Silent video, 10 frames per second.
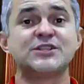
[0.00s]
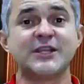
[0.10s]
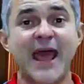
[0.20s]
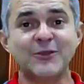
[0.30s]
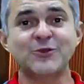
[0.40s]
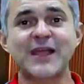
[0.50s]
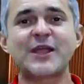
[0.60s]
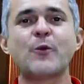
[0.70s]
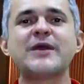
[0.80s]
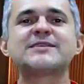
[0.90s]
Direto da
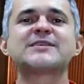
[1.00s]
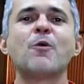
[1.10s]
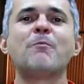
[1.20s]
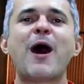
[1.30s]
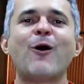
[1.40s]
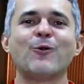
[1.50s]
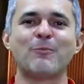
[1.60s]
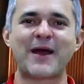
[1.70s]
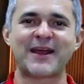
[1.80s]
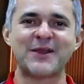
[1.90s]
The Week São Paulo
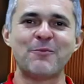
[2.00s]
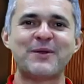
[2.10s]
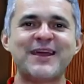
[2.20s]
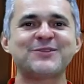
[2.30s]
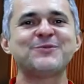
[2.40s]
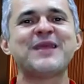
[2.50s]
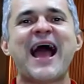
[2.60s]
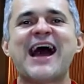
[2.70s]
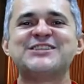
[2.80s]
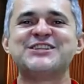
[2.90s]
para Rio Preto,
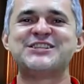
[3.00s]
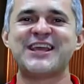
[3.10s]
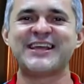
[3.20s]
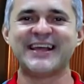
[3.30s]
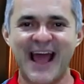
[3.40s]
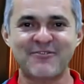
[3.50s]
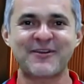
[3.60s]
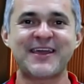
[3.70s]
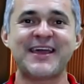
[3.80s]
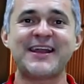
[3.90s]
a DJ Gra
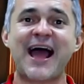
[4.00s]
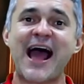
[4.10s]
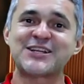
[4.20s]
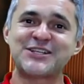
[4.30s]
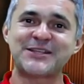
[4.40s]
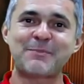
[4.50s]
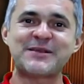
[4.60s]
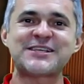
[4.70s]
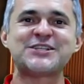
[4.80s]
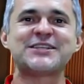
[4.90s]
Ferreira agita a
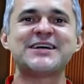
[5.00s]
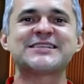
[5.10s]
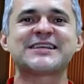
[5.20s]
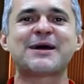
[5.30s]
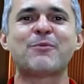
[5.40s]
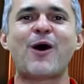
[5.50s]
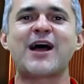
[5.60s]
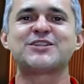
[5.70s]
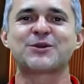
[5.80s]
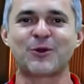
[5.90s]
pista de dança da
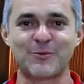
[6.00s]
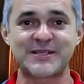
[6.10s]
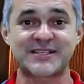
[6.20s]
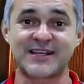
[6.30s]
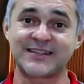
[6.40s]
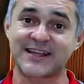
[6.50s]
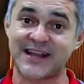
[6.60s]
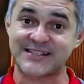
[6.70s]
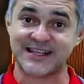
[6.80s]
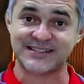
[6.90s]
boate Clube Santa
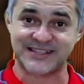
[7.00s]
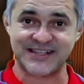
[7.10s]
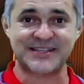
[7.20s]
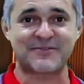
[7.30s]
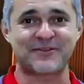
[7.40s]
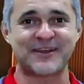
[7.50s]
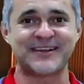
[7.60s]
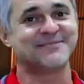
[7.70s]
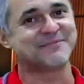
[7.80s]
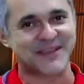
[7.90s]
nesta
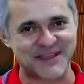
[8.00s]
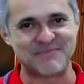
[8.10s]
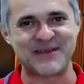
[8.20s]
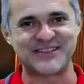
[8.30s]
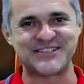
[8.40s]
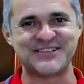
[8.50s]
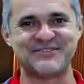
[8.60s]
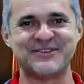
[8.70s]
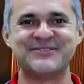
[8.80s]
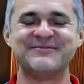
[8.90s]
sexta-feira.
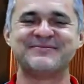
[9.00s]
Imperdível.